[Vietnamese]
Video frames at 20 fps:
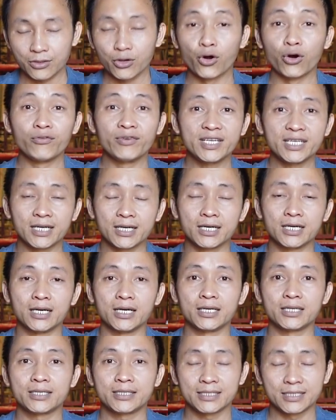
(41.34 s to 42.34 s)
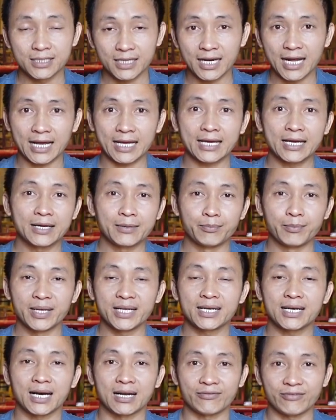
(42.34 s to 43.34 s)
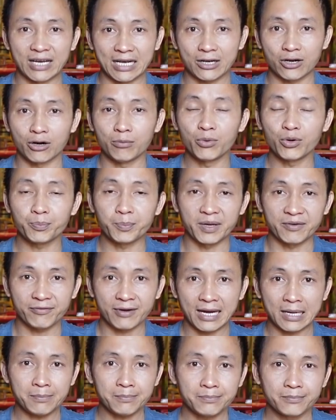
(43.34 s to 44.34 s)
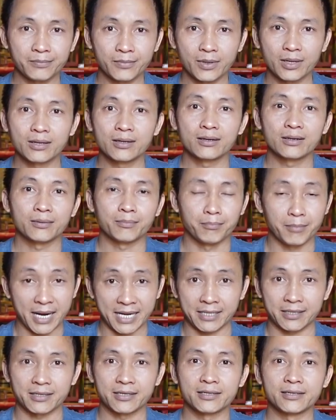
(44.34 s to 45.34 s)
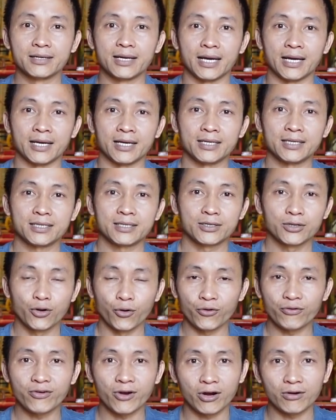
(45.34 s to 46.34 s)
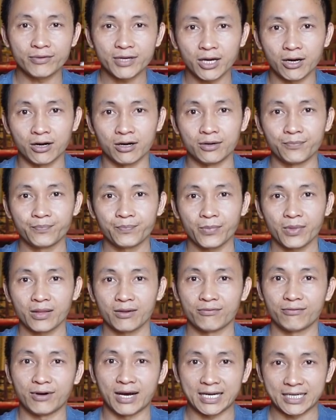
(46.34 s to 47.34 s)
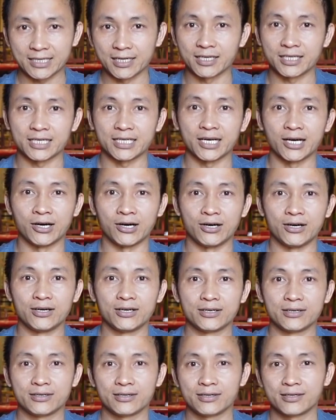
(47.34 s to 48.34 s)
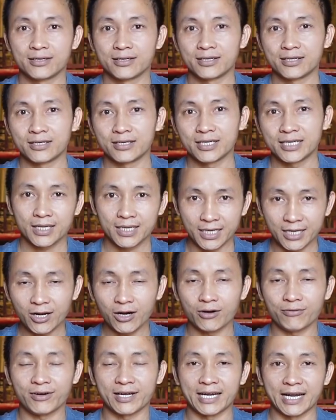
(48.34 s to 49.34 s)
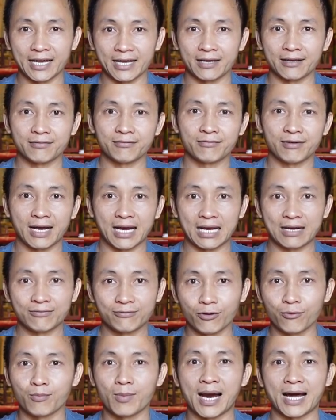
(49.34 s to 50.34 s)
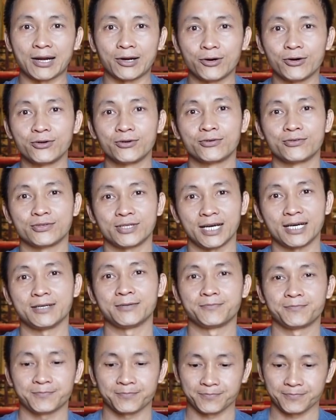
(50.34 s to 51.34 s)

đối với những người như thế này, mình cần phải có một biện pháp mạnh để đối phó với họ và trừng trị họ, khiến họ phải nể và phục bạn luôn nha.